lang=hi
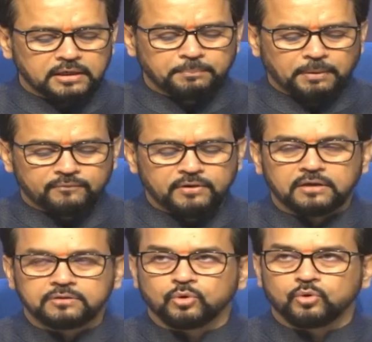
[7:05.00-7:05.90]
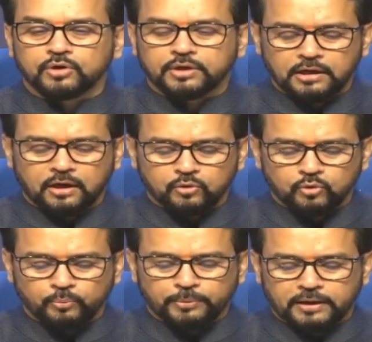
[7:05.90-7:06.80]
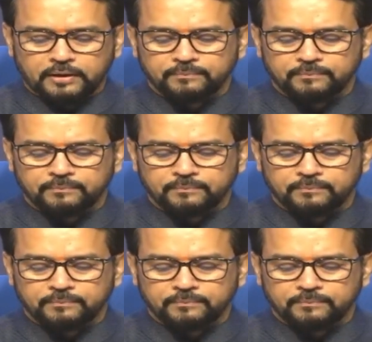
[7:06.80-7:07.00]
की भावना दोनों के अनुरूप हैं